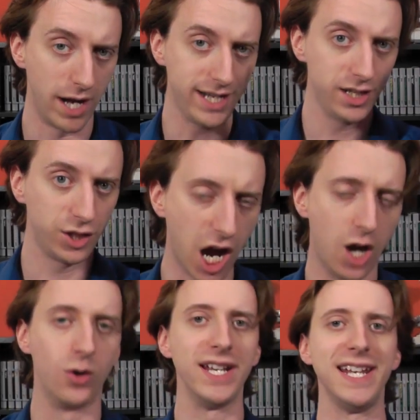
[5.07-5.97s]
Готовы?
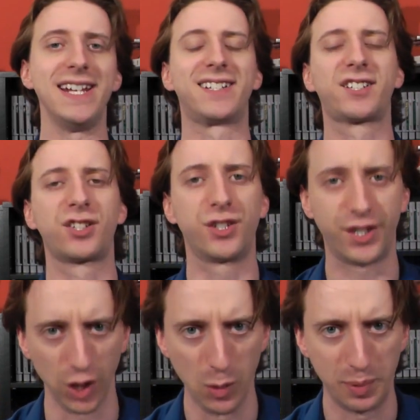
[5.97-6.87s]
Погнали! Это
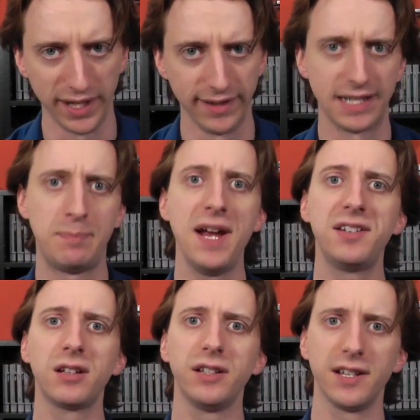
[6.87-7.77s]
тупо. Это
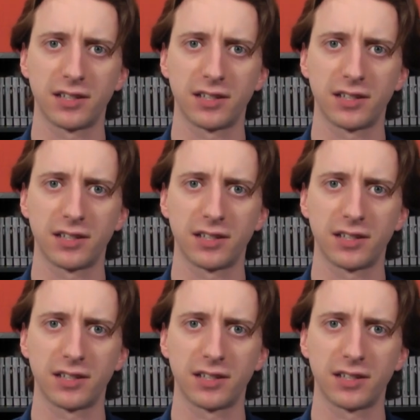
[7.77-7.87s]
просто